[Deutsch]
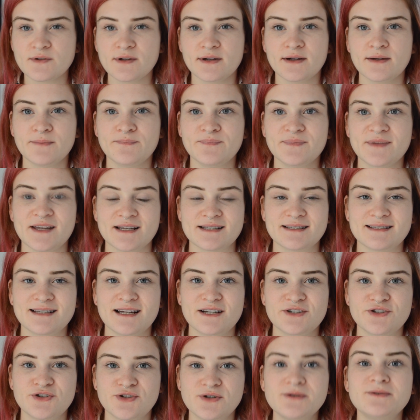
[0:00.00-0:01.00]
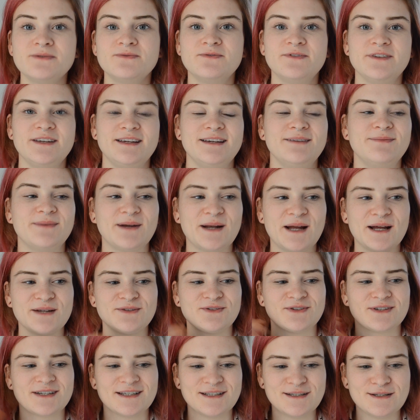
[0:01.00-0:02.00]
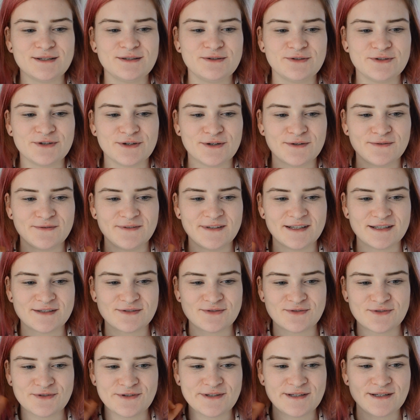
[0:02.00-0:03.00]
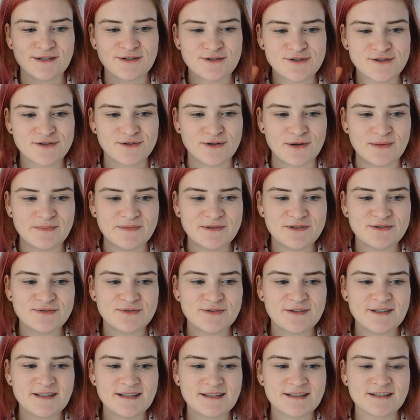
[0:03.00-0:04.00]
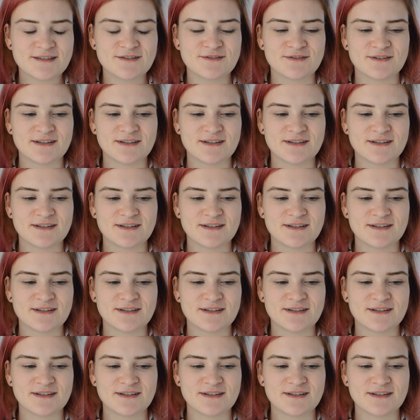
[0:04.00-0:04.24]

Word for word: Ähm, das tat schon weh. Man hat doch richtig gehört, wie das so durch den Knorpel durch ist.